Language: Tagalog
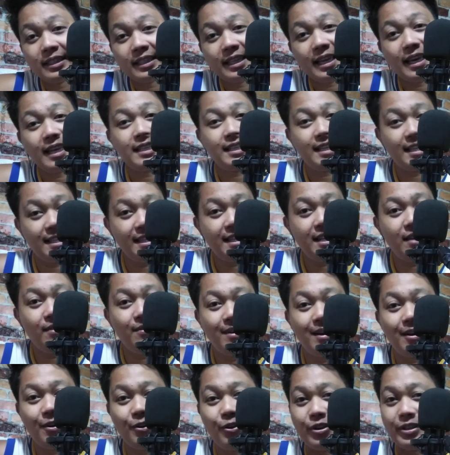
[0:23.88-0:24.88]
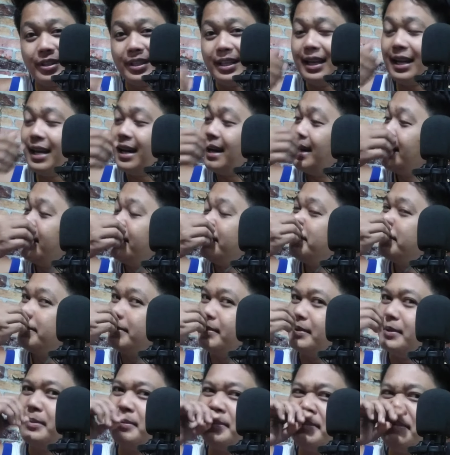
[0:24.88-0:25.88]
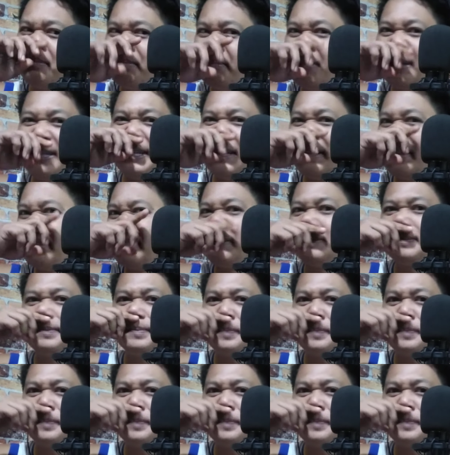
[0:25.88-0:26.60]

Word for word: Yan, yan dalawang akorda lang. Ba yan?